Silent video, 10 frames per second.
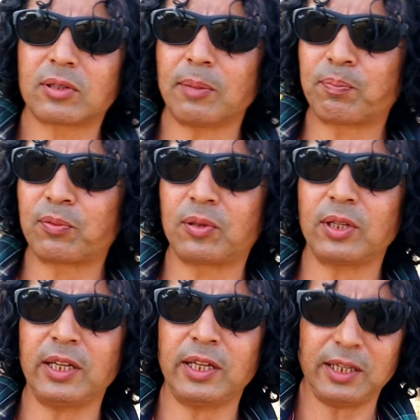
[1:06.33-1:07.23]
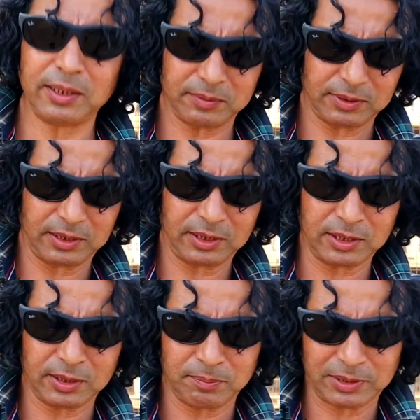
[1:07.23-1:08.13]
सबसे
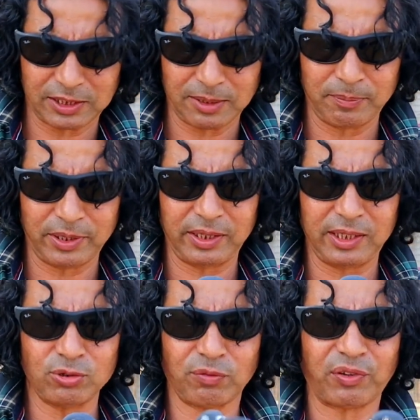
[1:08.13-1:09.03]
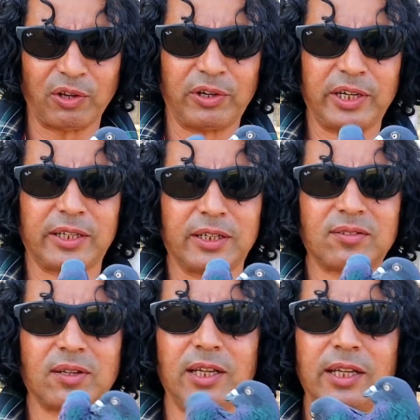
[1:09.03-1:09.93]
आ, मतलब मेरी जो फेवरेट
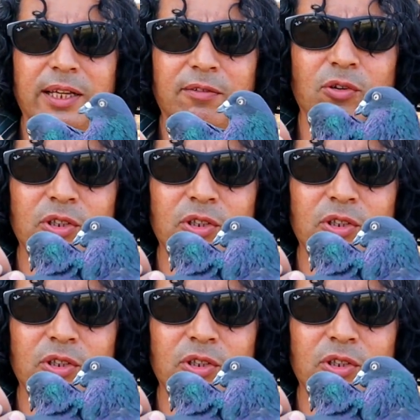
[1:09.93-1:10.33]
नस्ल है वो